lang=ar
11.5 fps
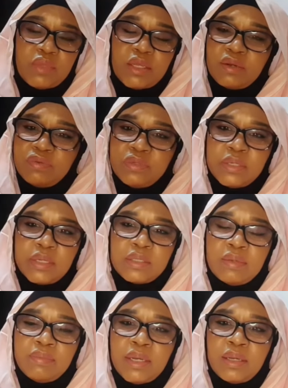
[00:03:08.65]
رفيقك
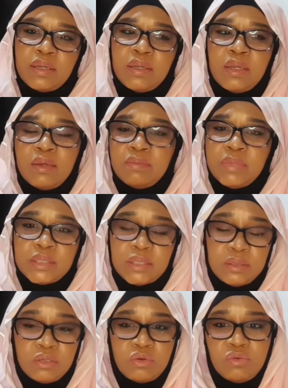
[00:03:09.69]
ده ما ما
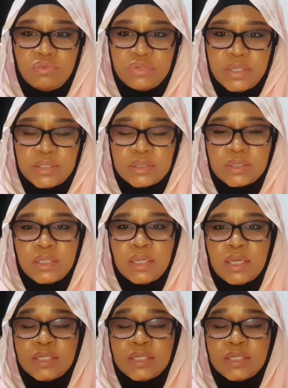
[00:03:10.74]
تدي كونفيانس كي